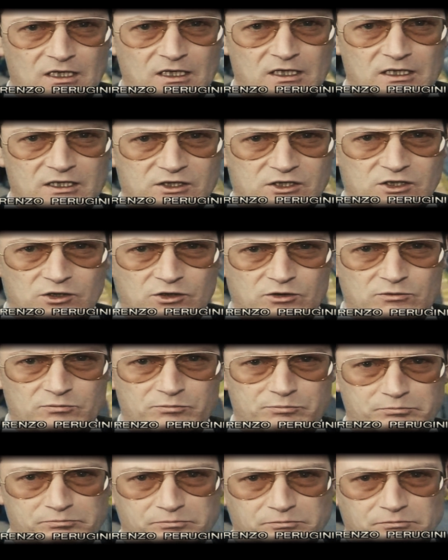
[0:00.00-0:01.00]
E so,
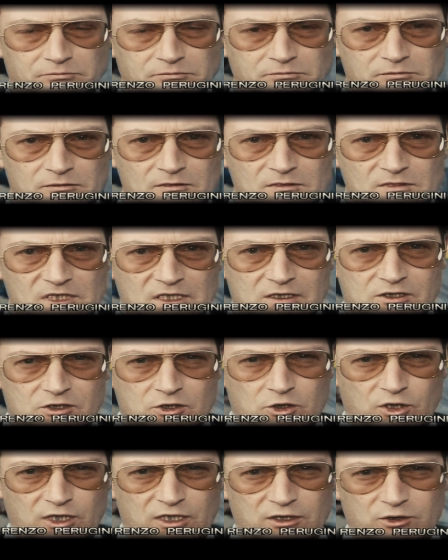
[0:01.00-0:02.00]

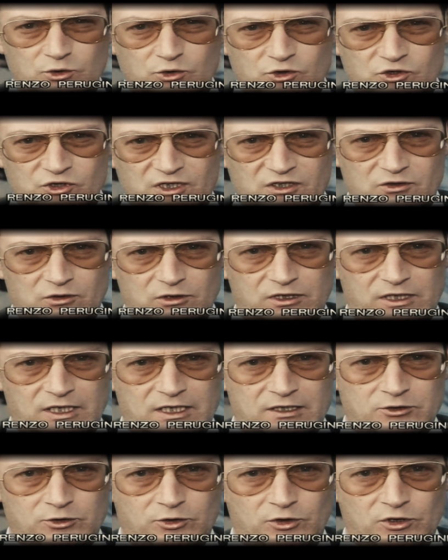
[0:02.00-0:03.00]
so che tu sei
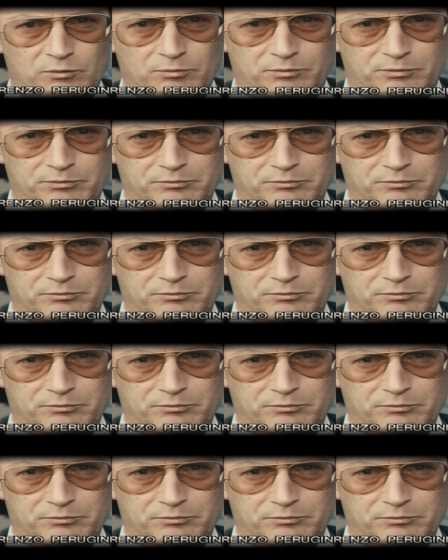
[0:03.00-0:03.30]
soltanto il